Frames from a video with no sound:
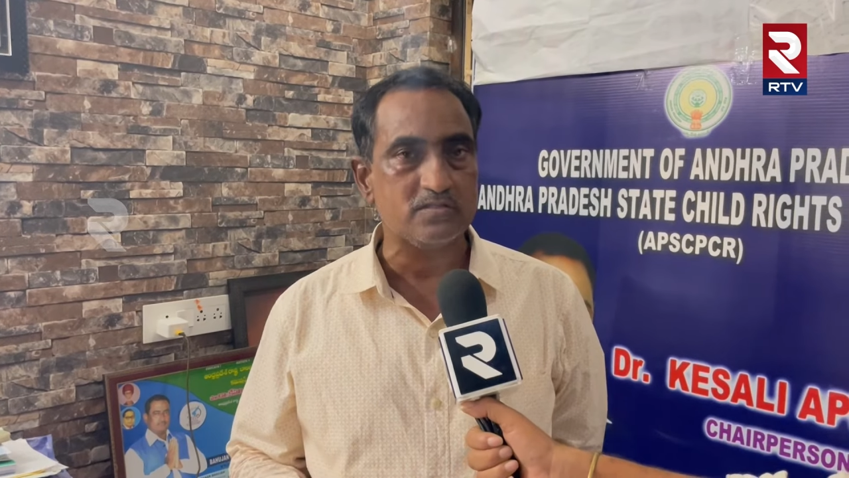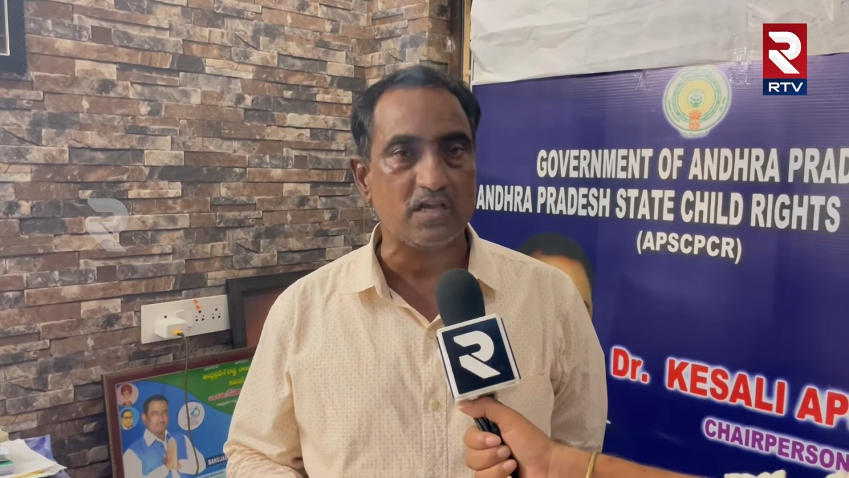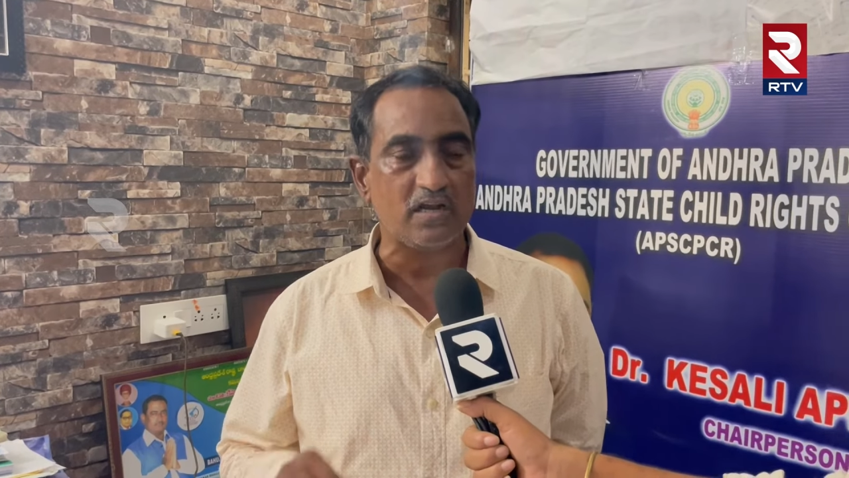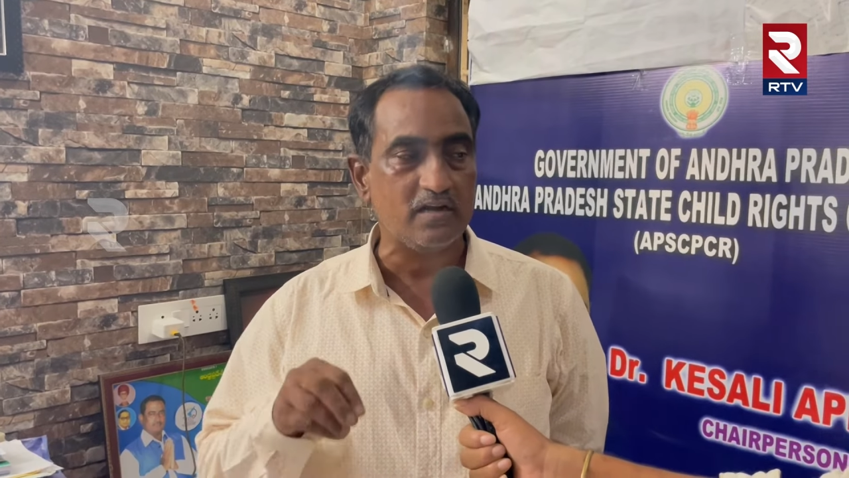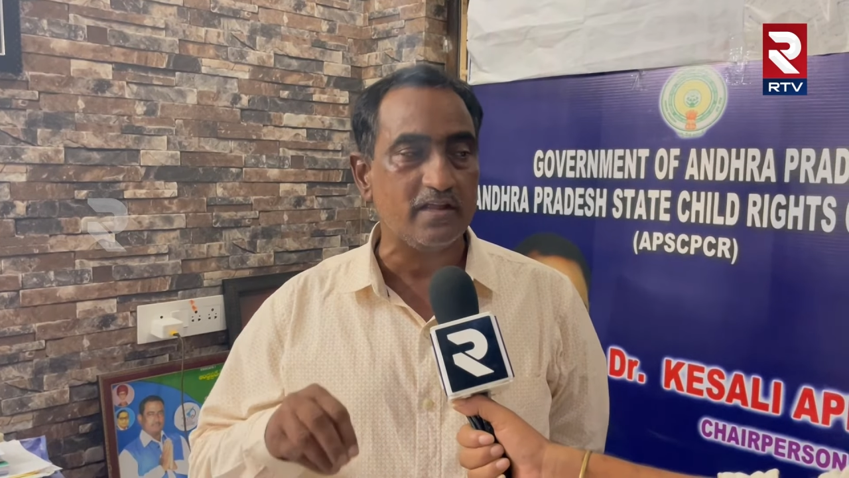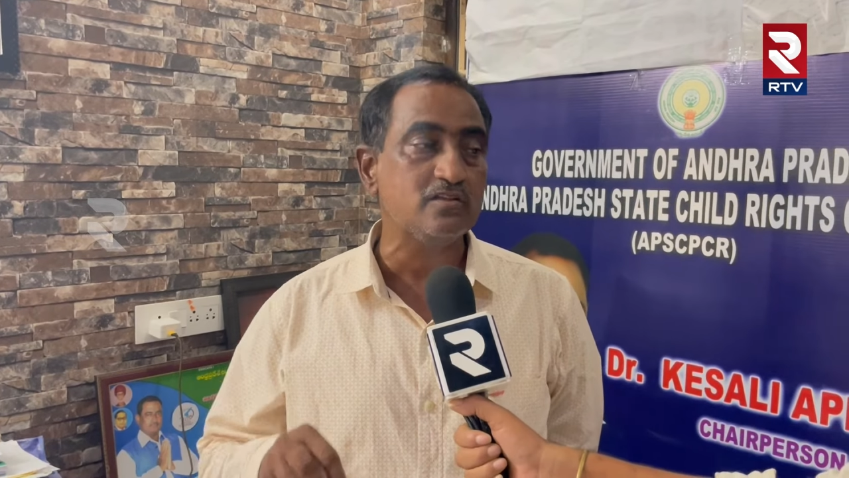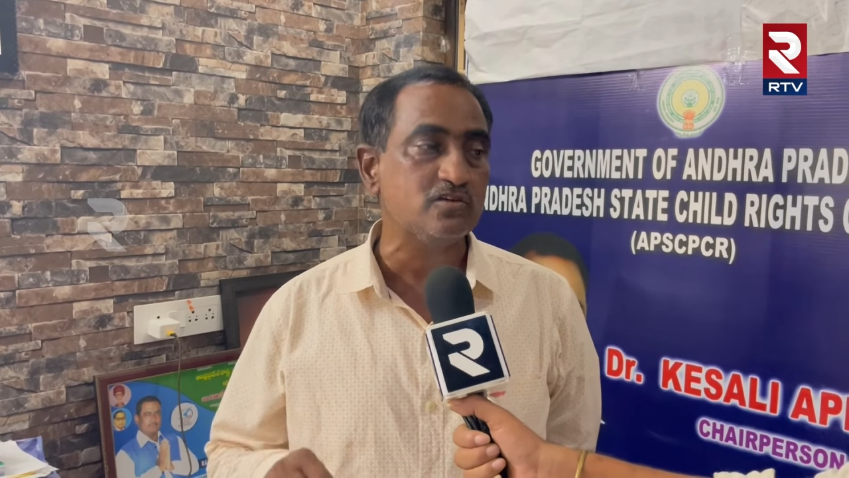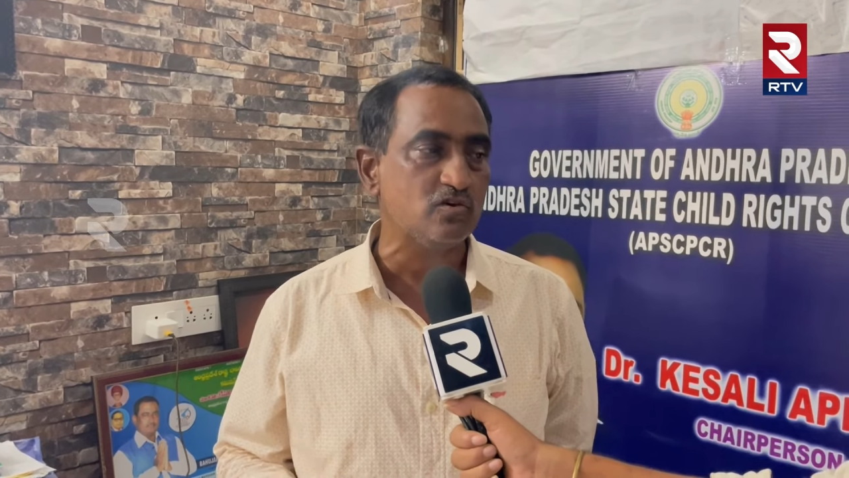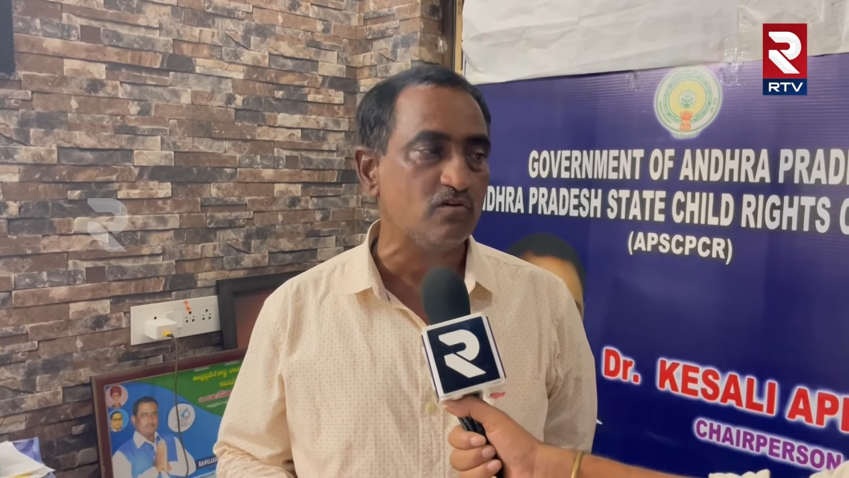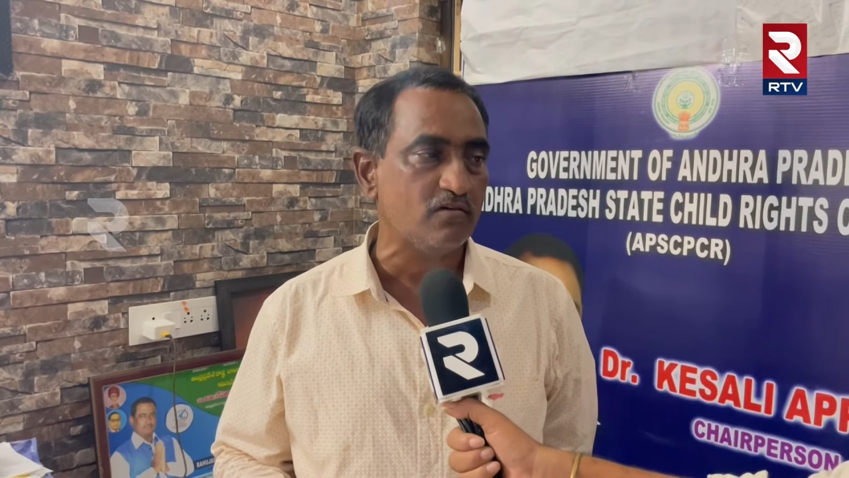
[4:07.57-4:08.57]
చాలా డేంజర్
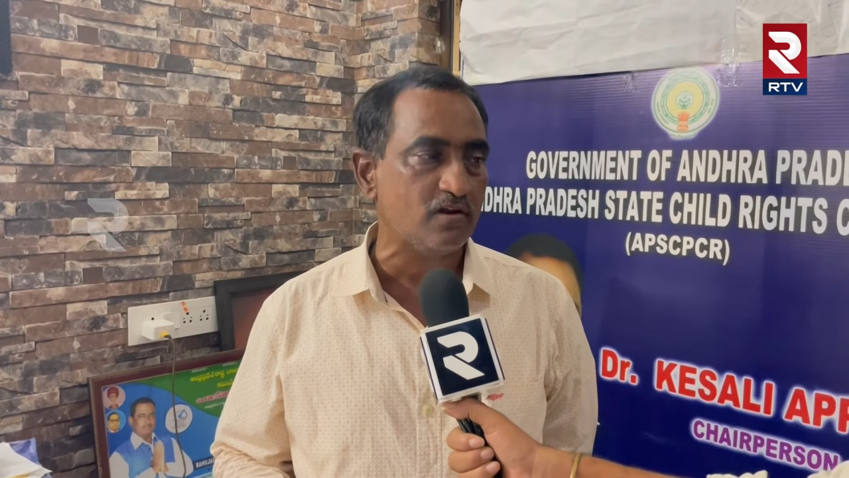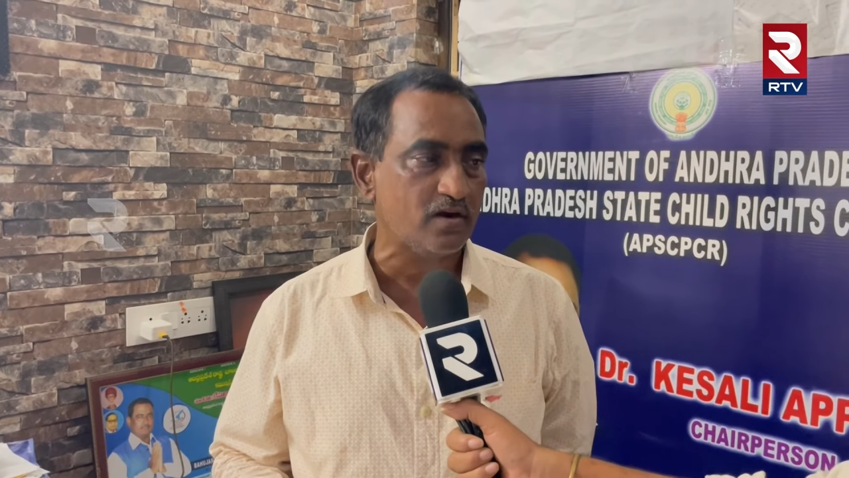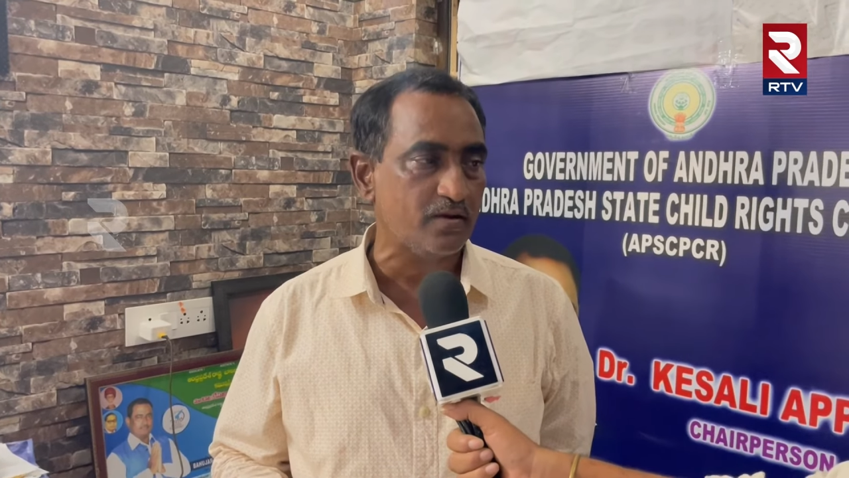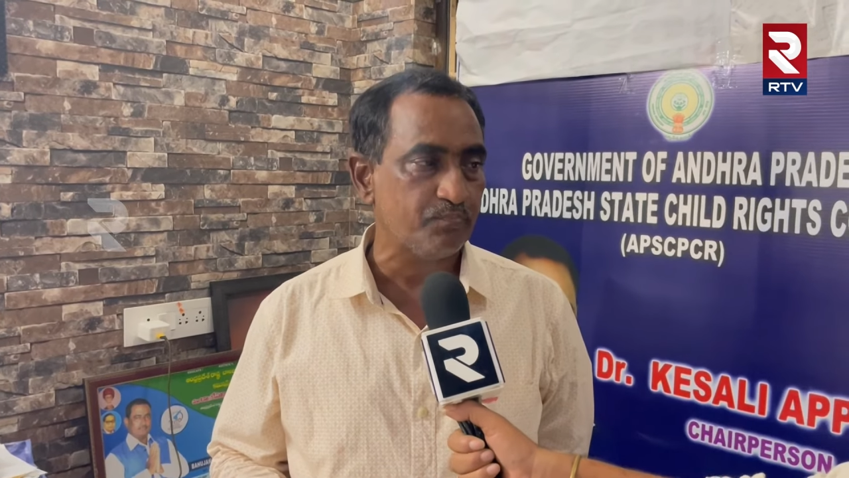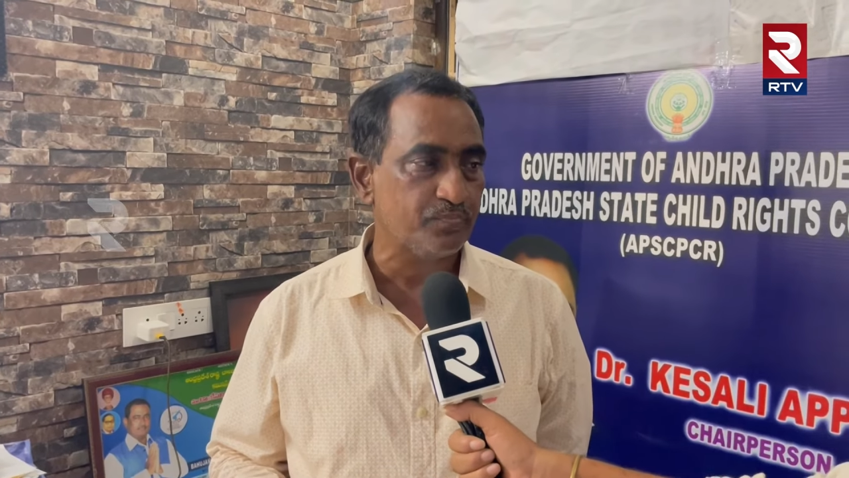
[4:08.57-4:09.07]
జోన్లో ఉన్నారండి